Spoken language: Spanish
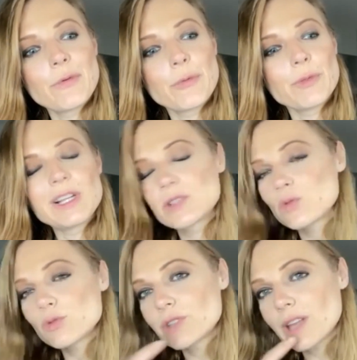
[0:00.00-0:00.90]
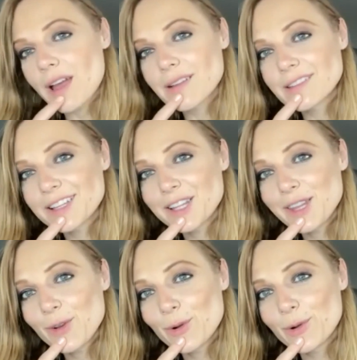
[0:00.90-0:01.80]
les gusta, ¿qué te
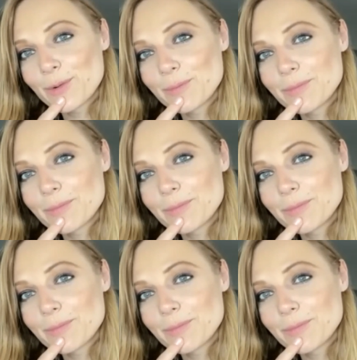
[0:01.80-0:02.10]
digo?